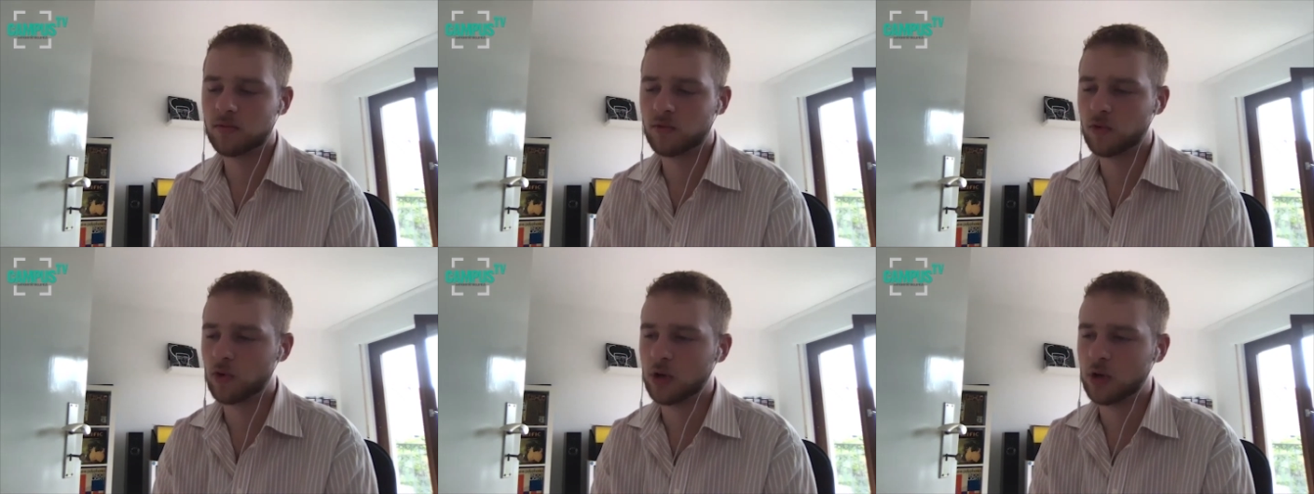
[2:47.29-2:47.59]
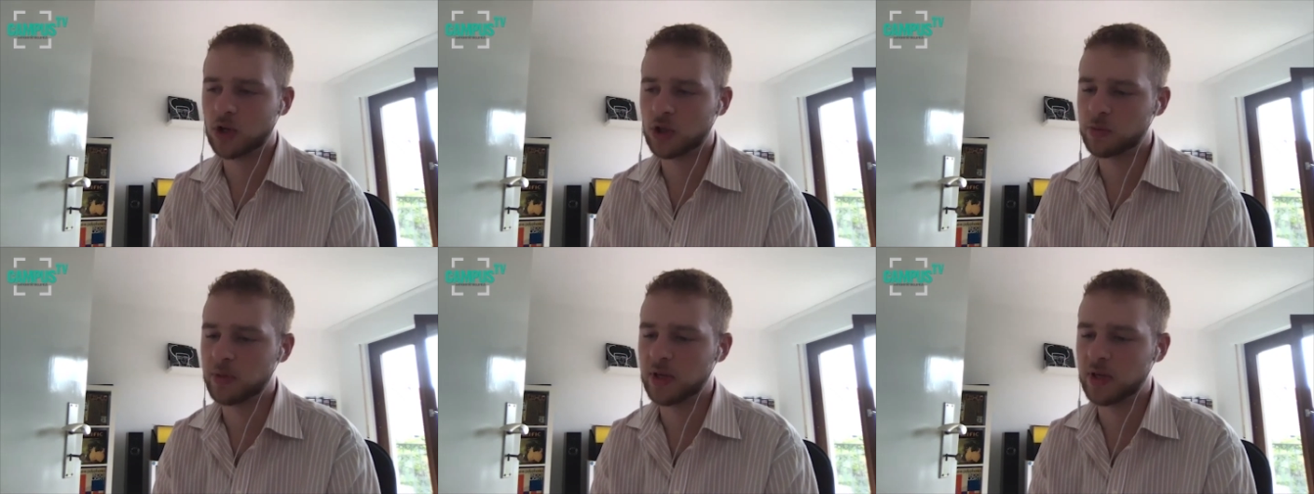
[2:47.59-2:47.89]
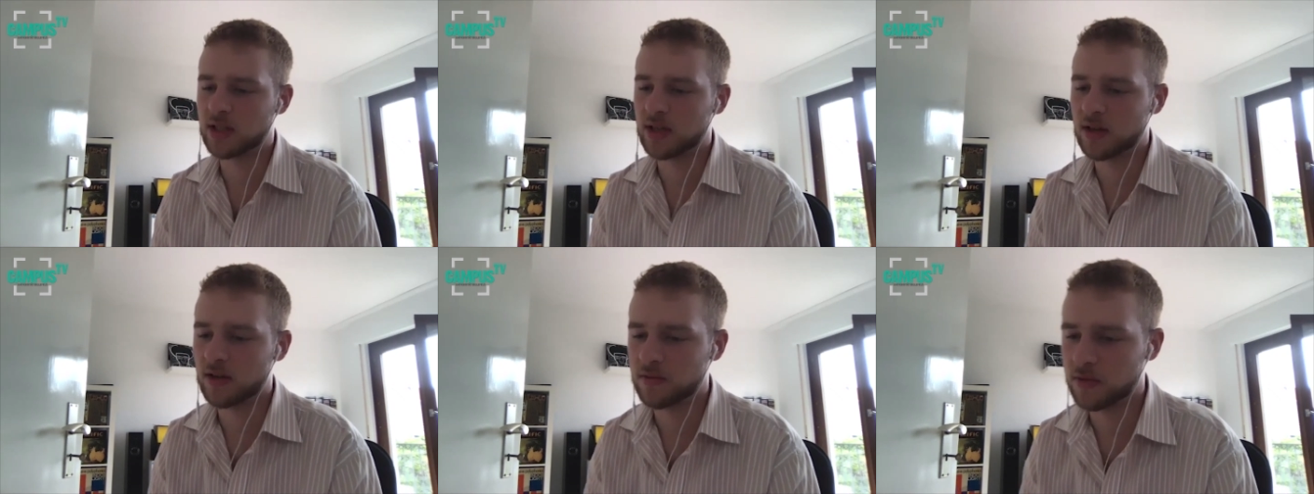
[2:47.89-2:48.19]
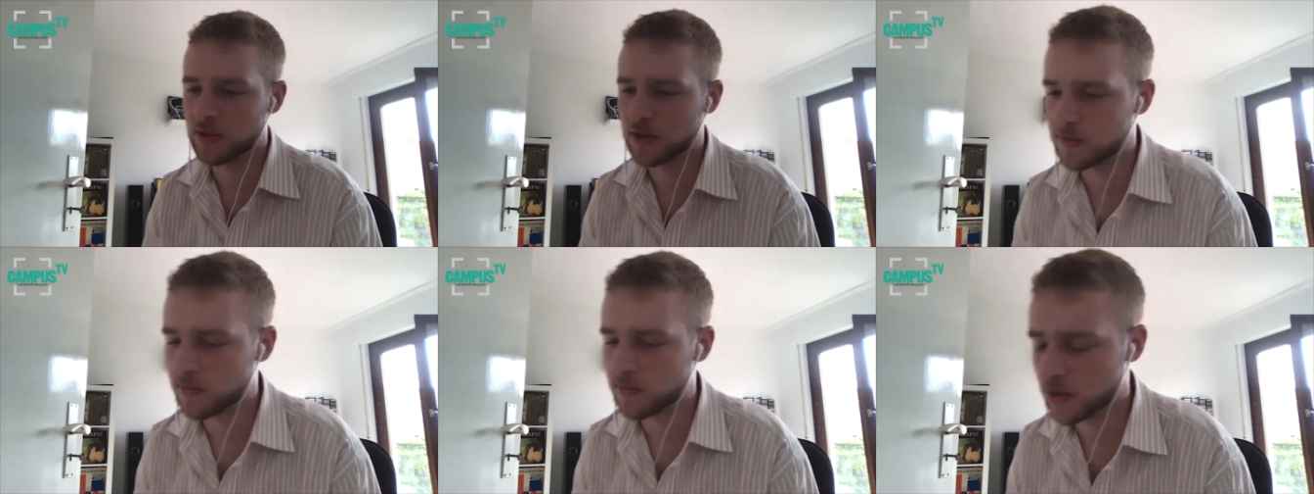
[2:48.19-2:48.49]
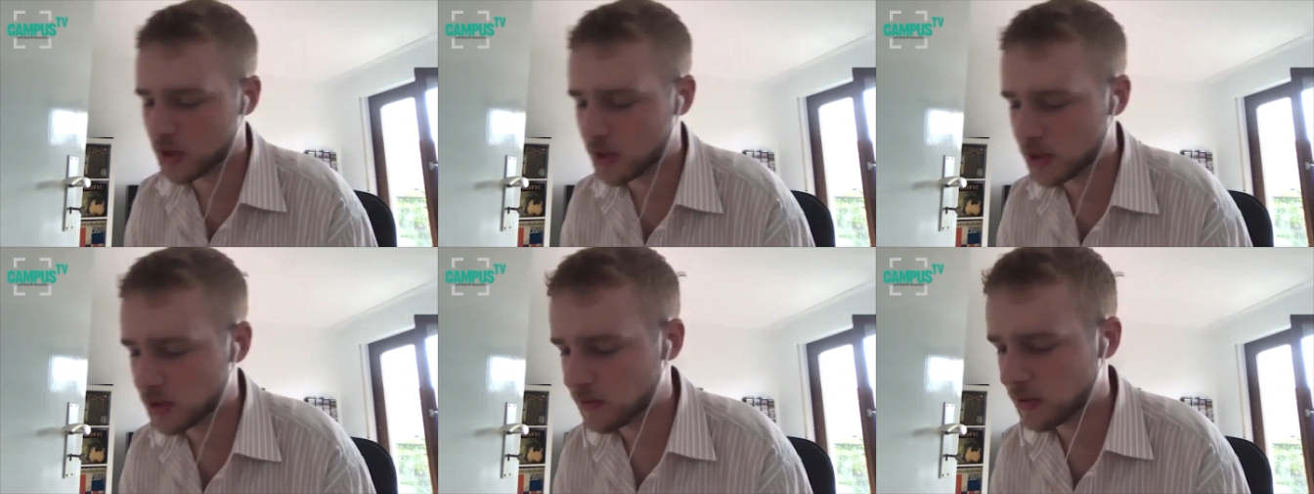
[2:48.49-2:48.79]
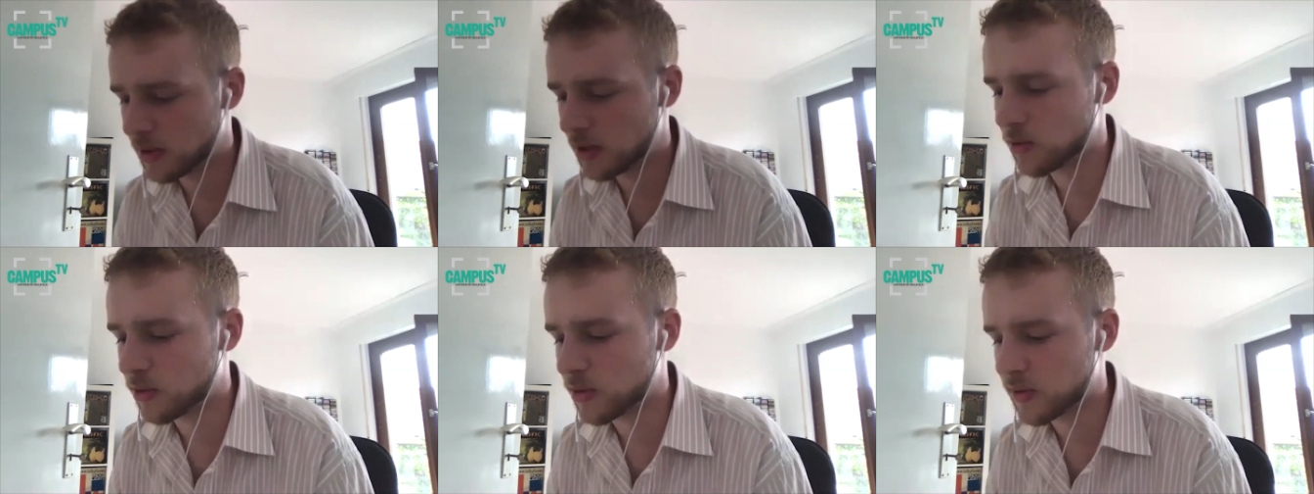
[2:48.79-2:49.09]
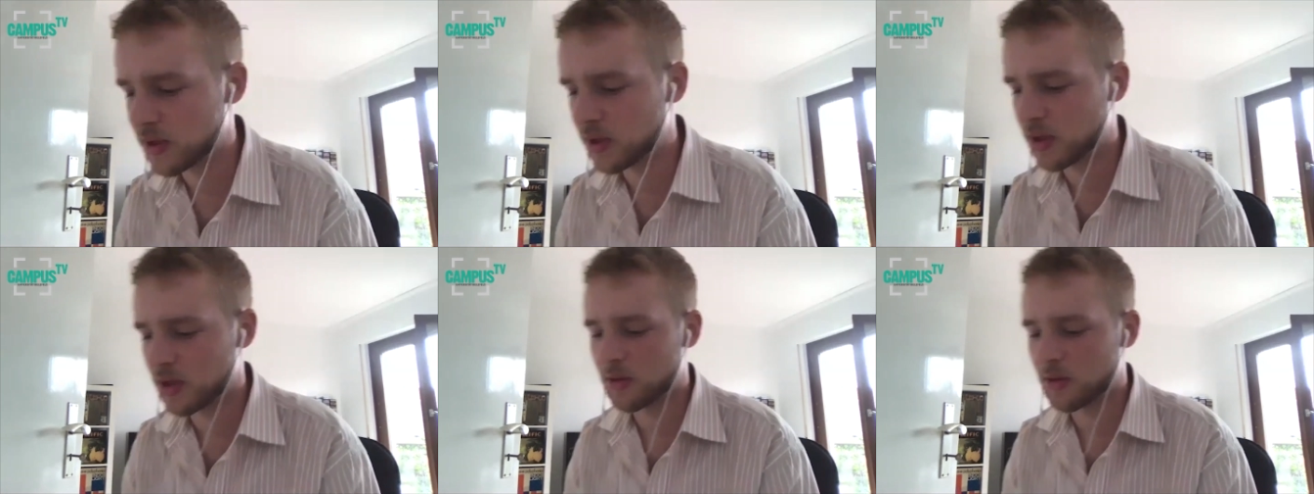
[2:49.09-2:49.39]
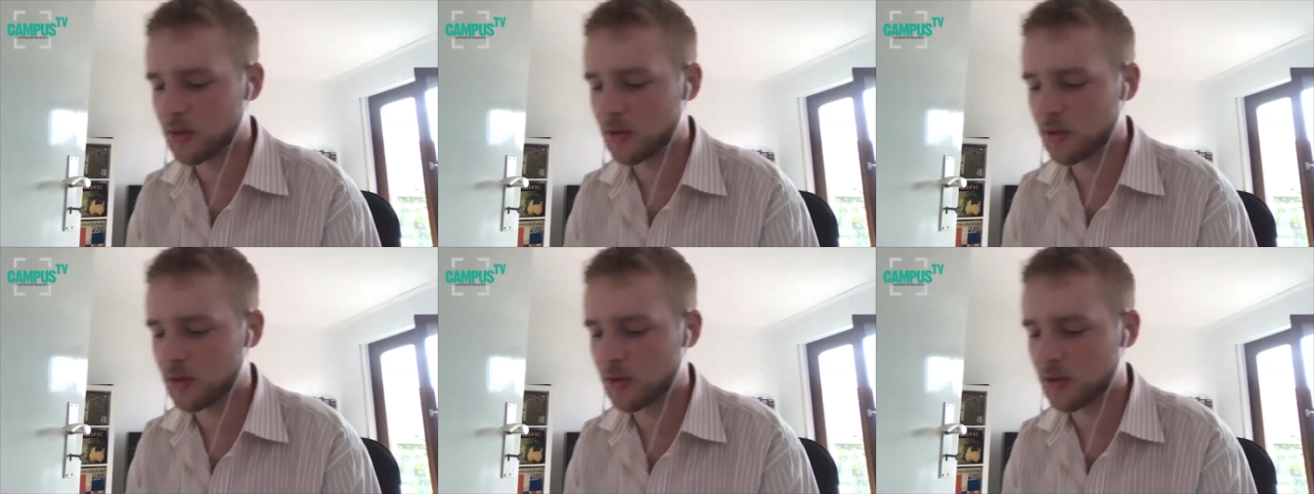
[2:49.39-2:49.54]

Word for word: Früher oder später wird es wahrscheinlich wieder losgehen, aber bis